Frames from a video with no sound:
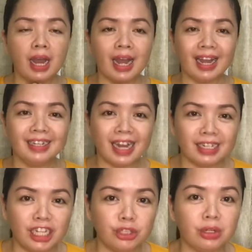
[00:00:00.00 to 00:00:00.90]
Hanggang
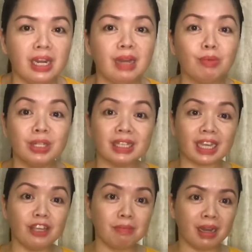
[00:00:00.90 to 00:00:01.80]
dito na lang muna
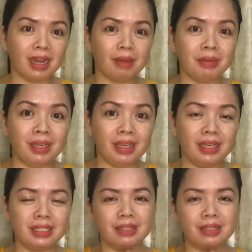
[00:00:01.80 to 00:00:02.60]
tayo mga kamigs.